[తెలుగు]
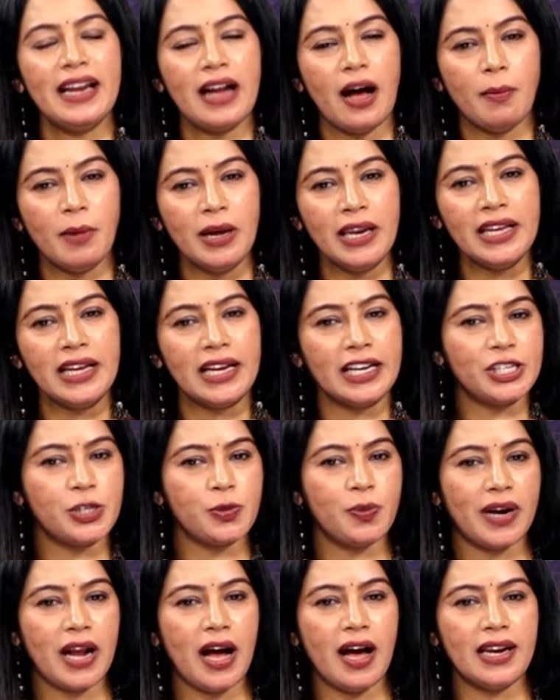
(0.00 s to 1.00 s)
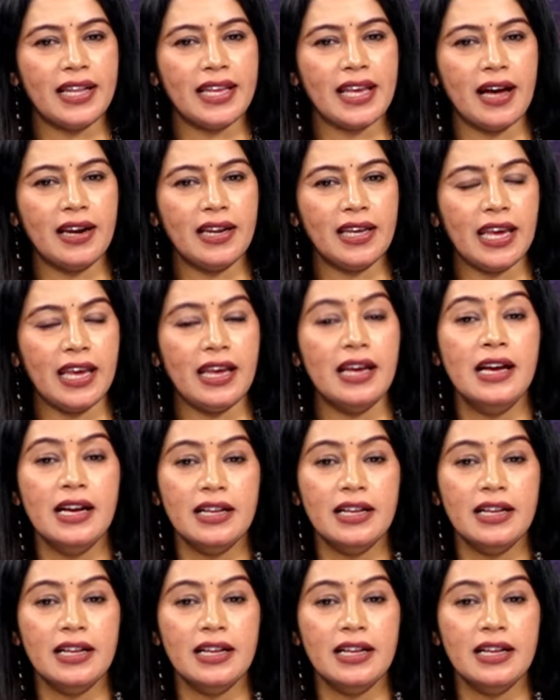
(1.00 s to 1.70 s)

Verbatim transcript: రామలింగేశ్వర ఆలయానికి